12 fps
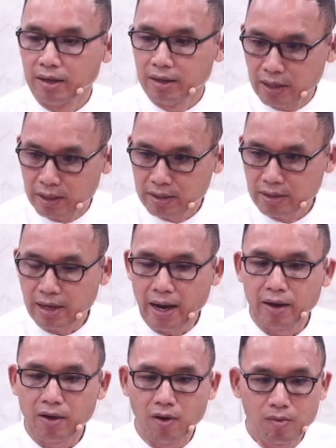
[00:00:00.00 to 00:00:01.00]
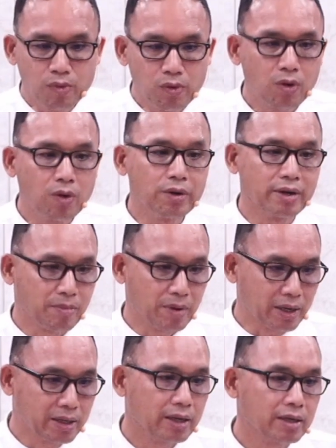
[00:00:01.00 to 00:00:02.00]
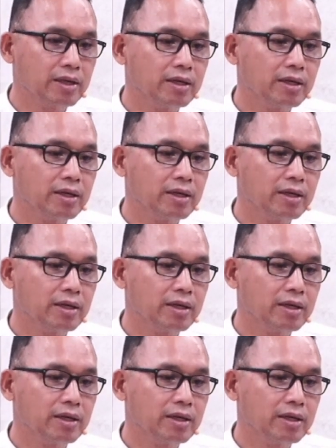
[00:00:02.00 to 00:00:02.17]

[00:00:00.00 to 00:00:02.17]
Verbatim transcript: จิตใจของผู้คนในประเทศนี้